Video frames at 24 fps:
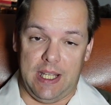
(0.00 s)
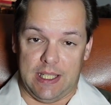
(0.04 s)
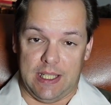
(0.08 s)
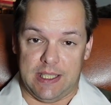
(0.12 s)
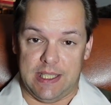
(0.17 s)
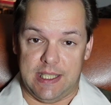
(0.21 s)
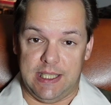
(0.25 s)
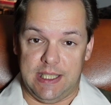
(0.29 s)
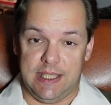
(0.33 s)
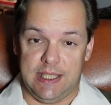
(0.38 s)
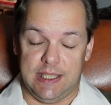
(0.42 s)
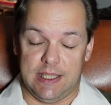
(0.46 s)

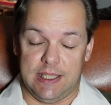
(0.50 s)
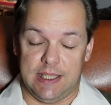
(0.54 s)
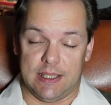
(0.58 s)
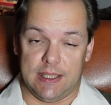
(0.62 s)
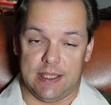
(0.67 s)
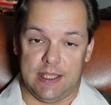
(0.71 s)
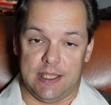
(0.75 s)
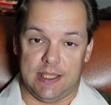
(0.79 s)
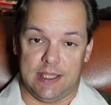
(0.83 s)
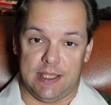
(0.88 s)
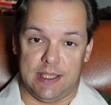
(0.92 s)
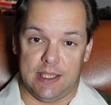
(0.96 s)
die
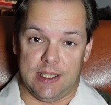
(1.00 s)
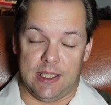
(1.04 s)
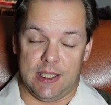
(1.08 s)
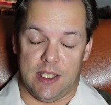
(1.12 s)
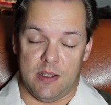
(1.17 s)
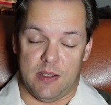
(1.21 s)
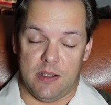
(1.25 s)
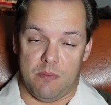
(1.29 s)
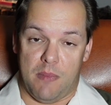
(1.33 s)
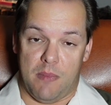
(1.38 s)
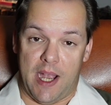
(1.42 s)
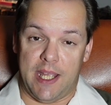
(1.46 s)
in äh,
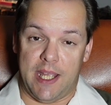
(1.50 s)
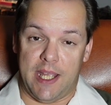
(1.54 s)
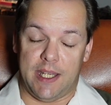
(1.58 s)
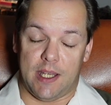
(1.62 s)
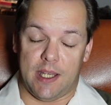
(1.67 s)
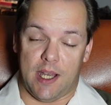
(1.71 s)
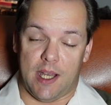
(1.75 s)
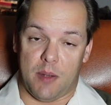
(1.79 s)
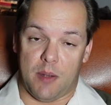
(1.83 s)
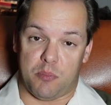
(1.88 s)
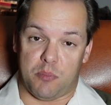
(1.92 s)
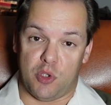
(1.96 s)

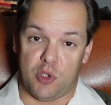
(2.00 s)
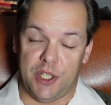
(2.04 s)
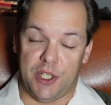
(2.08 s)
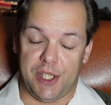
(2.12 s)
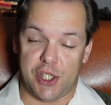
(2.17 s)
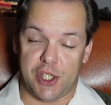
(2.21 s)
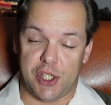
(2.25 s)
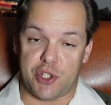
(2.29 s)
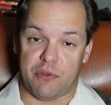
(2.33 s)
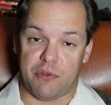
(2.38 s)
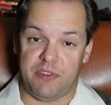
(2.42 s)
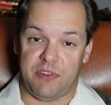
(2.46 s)
meiner
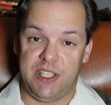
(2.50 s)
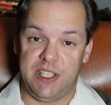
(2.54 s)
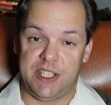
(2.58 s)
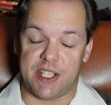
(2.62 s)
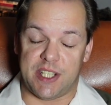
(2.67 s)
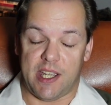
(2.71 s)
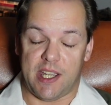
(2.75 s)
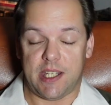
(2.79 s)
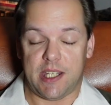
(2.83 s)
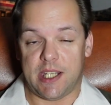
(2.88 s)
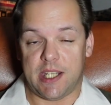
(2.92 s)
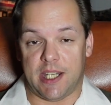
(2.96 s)
politischen
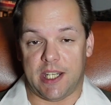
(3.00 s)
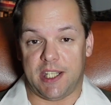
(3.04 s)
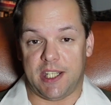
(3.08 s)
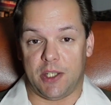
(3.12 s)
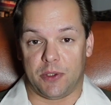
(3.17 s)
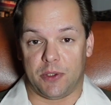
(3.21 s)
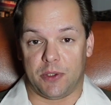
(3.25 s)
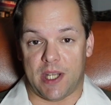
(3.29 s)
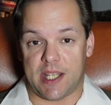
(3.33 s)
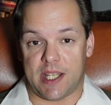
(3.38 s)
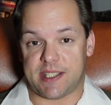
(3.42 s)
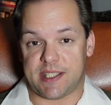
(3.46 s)
Vita in der
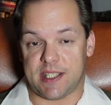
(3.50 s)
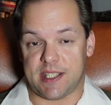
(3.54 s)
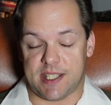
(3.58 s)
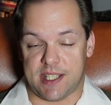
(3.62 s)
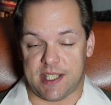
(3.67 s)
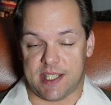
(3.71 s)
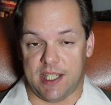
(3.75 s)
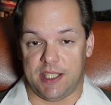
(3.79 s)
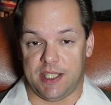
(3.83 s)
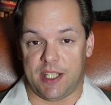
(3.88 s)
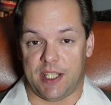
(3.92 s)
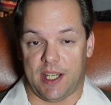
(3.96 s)

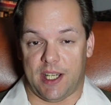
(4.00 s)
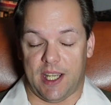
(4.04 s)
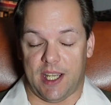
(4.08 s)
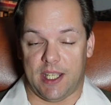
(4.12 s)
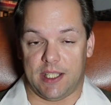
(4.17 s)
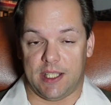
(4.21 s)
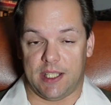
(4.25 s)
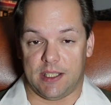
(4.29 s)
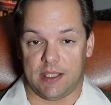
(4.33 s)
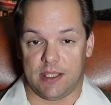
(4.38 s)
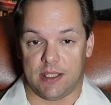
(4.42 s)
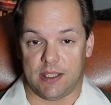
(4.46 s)
Neonazi-Szene
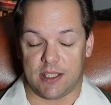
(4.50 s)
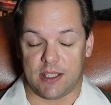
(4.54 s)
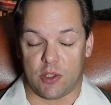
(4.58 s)
eine